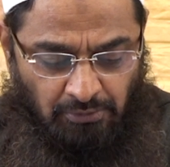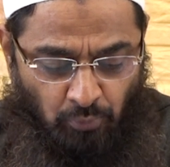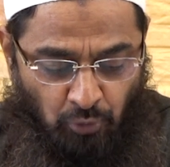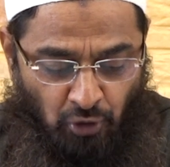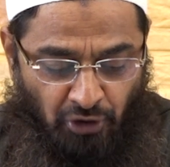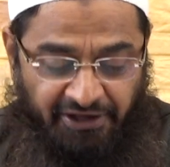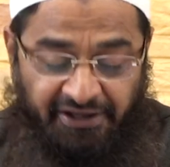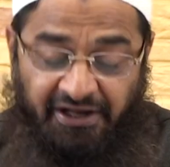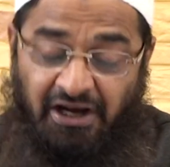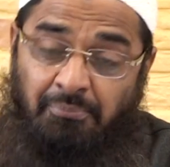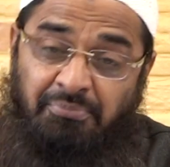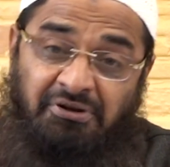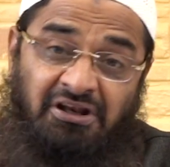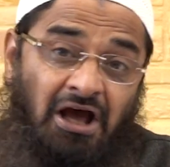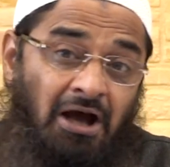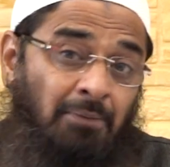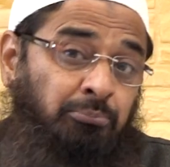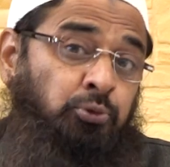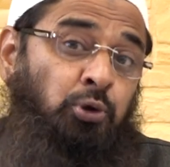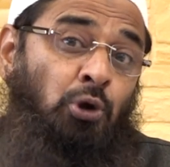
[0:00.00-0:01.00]
मुगैरा बिन
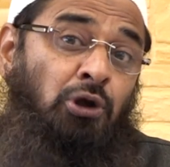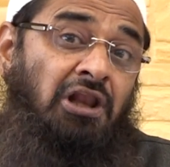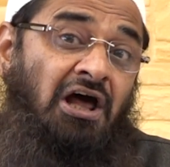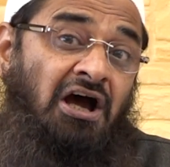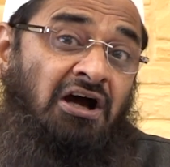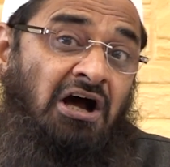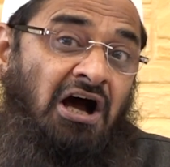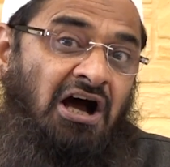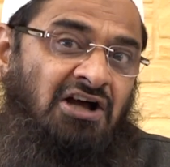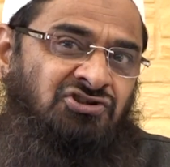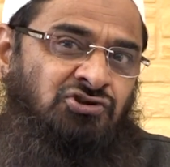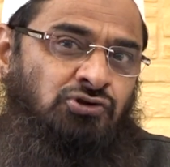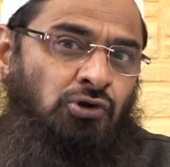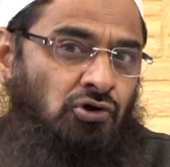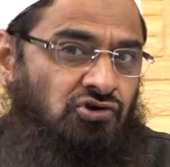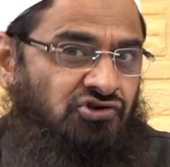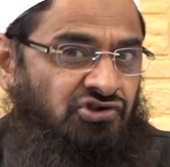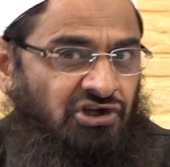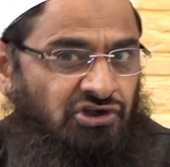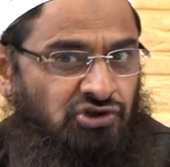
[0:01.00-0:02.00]
अब्दुल्ला ख़ास
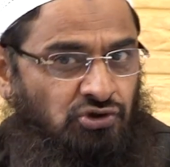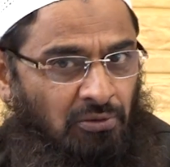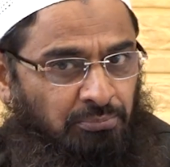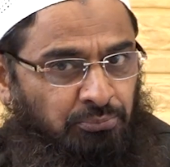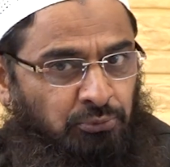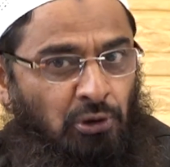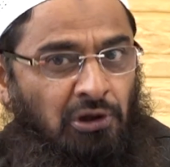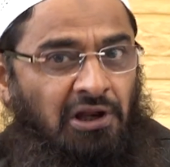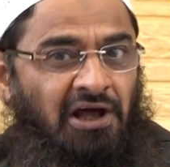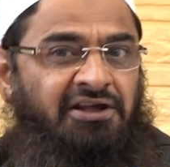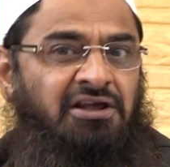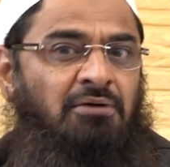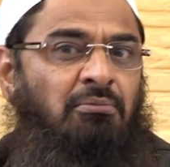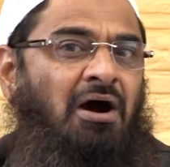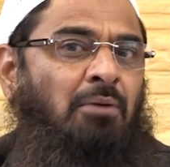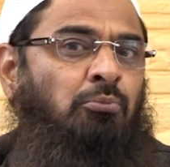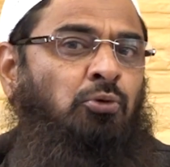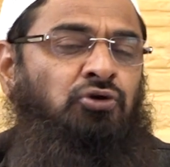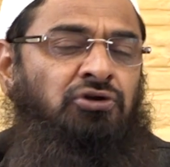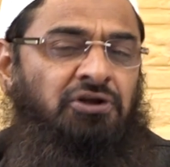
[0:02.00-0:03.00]
तौर से जो अब्दुल्ला के
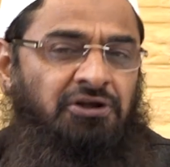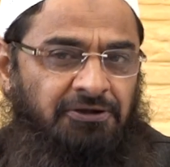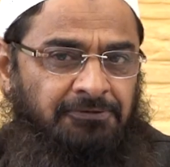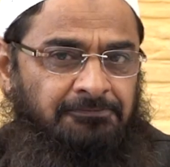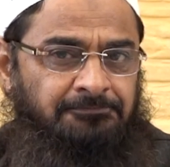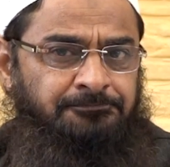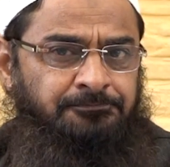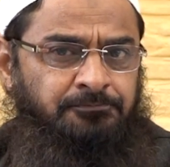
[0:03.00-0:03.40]
मामू थे